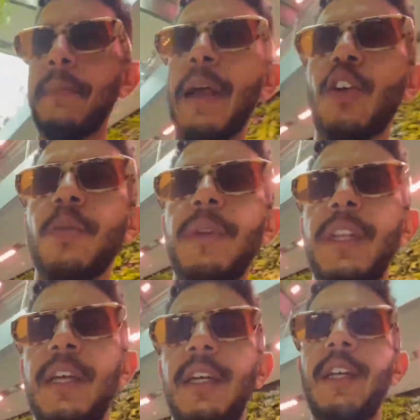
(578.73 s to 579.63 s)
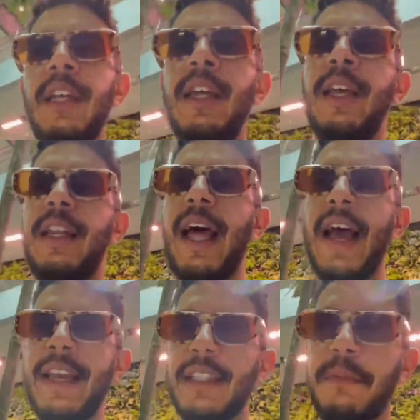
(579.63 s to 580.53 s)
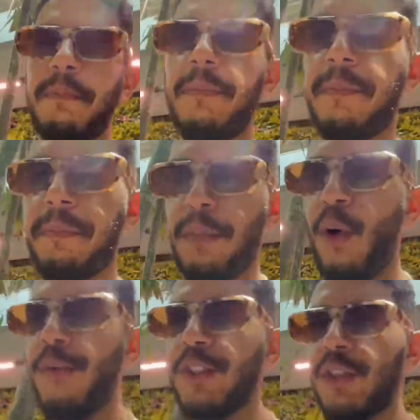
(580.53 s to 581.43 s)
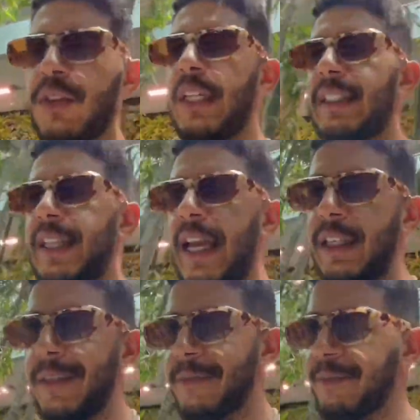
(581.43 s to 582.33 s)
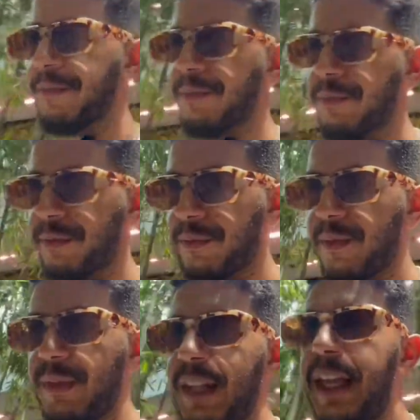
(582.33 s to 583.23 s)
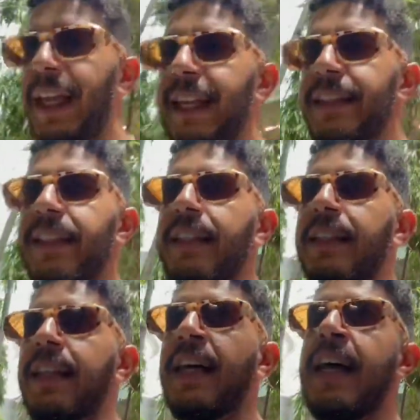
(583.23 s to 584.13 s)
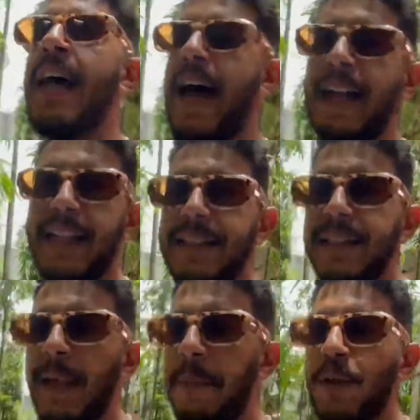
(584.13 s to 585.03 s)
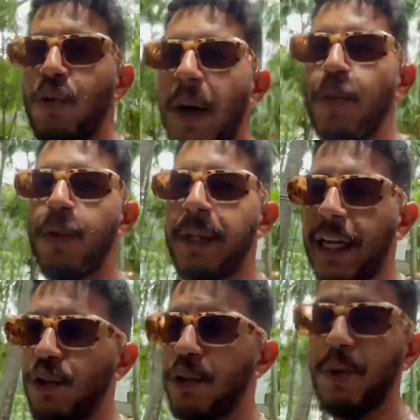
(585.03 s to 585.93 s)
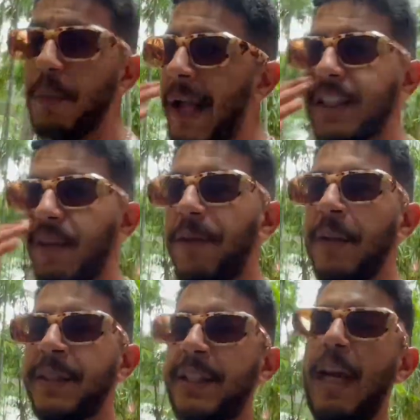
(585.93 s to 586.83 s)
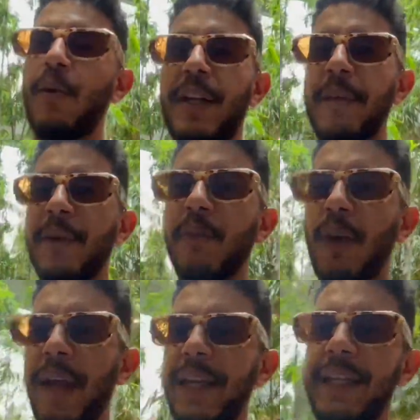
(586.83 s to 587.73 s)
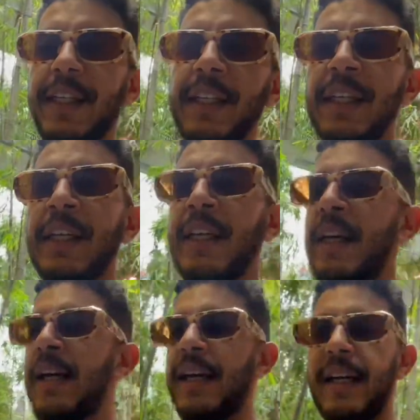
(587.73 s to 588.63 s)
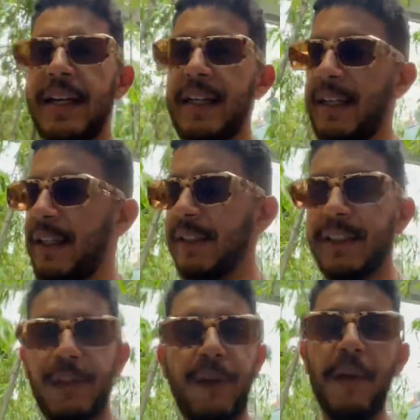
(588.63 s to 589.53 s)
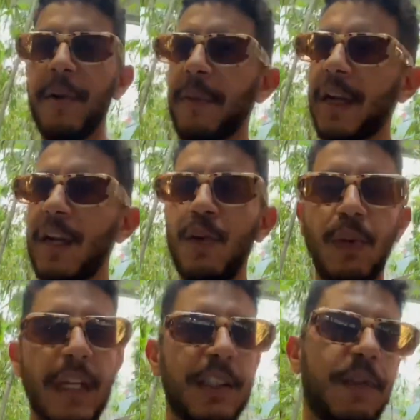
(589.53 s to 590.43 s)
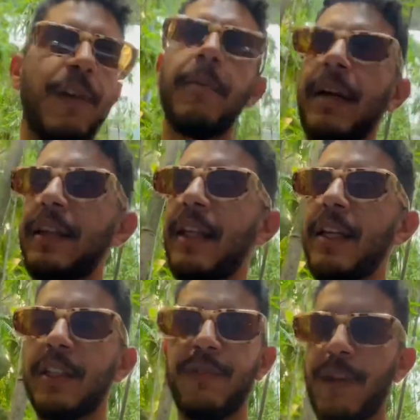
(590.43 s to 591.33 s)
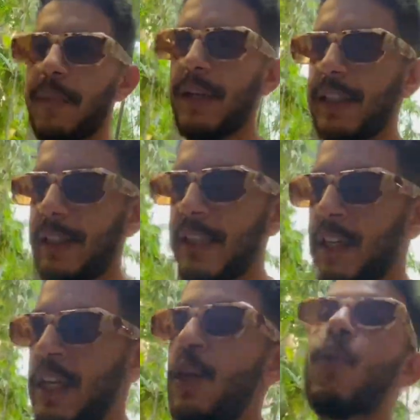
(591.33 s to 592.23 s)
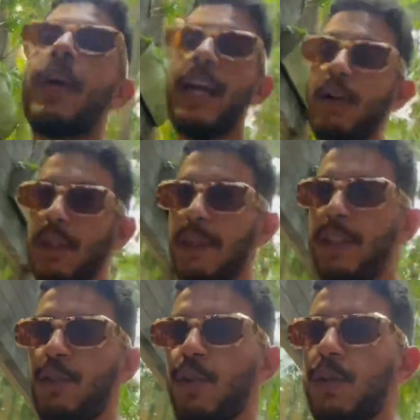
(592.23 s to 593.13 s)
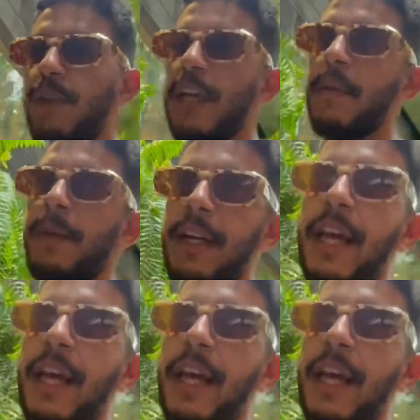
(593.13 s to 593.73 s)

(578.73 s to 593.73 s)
معكم الحياه بروفيسيونيل ديالي حيت آه، هاد لي زيتاب هادو كاملهم اللي كدوز منهم بحال شي فيلم تيتعاود ليا من مورا عينيا أه دزت فيه من المره الاولى دزت فيه المره الثانيه دزت فيه المره الثالثه وكنعاود عاوتاني ندوز فيه هاد المره